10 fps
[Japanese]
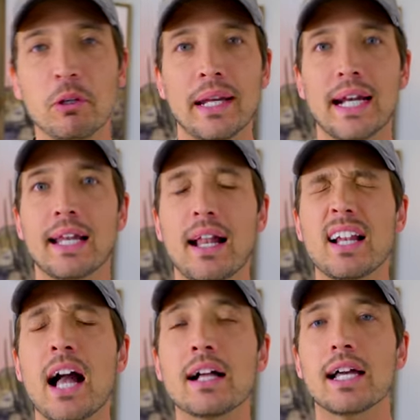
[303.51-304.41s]
認めら
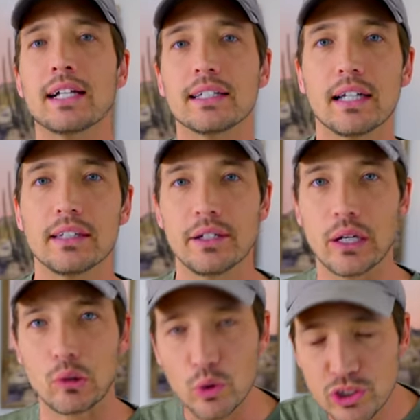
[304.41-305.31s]
れる考え方っていう
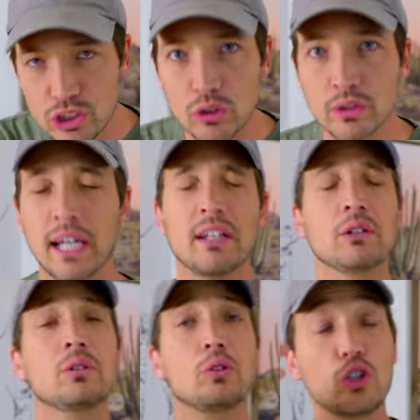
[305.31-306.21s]
のは50
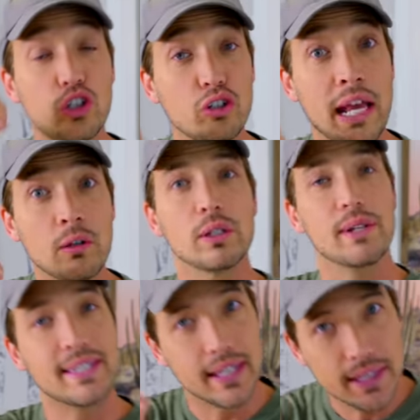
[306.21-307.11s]
年後に
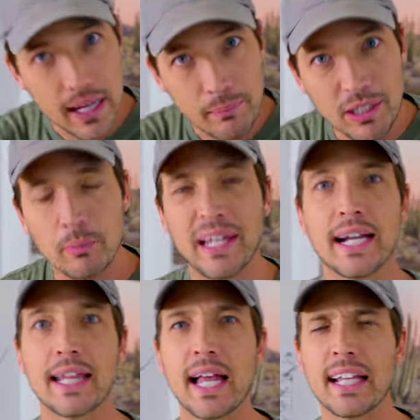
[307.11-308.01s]
は絶対認め
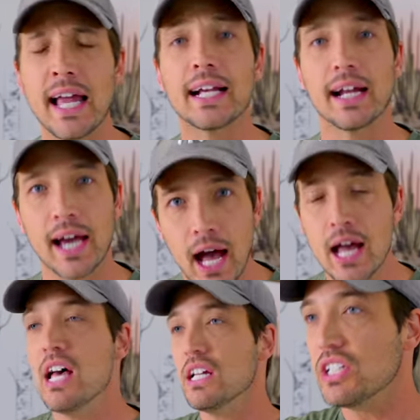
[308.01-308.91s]
られてないか
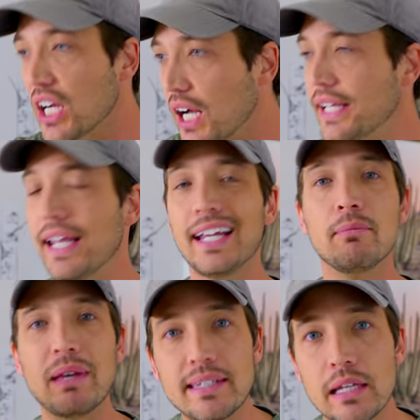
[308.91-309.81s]
ら、社会的
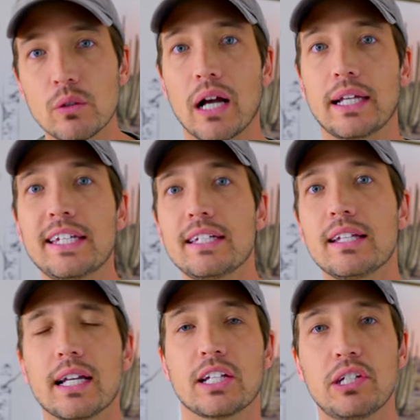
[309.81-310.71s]
な目線とか気に
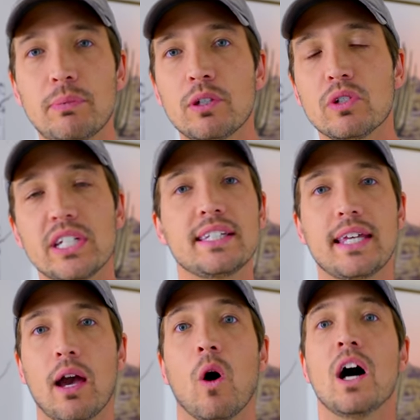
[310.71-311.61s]
してたら自分の人
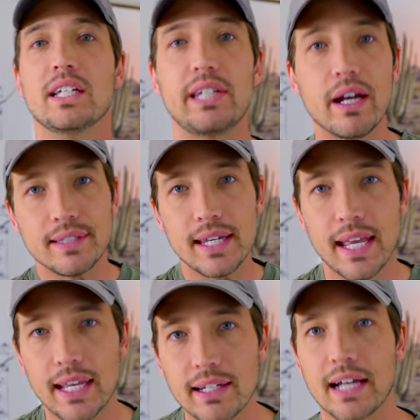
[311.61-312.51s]
生を幸せ
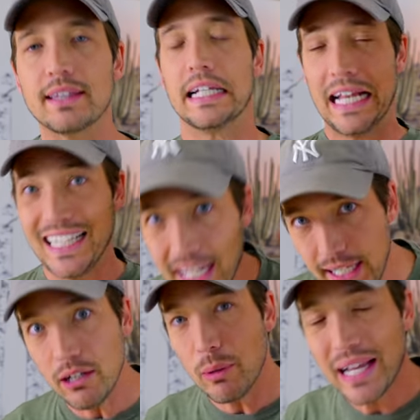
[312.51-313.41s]
にできるかって言ってで
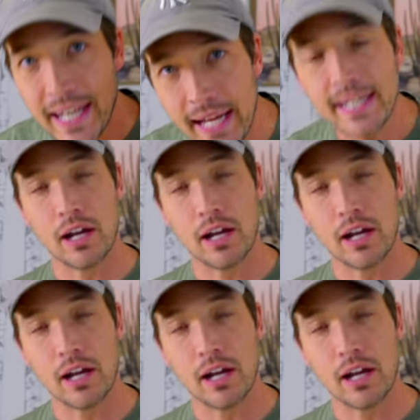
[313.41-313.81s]
きるわけな